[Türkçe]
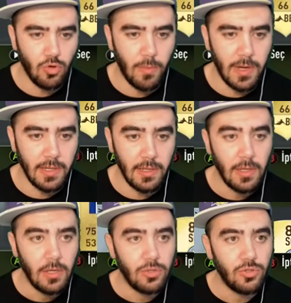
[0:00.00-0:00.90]
Koman'ı
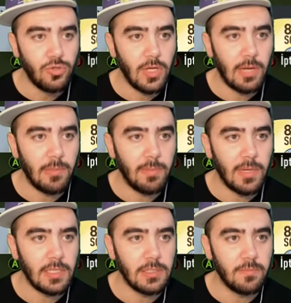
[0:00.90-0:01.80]
şuraya almam
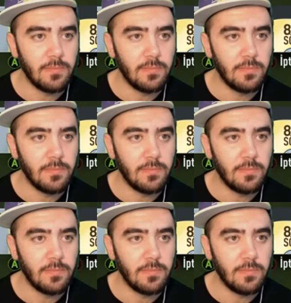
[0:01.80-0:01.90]
lazım.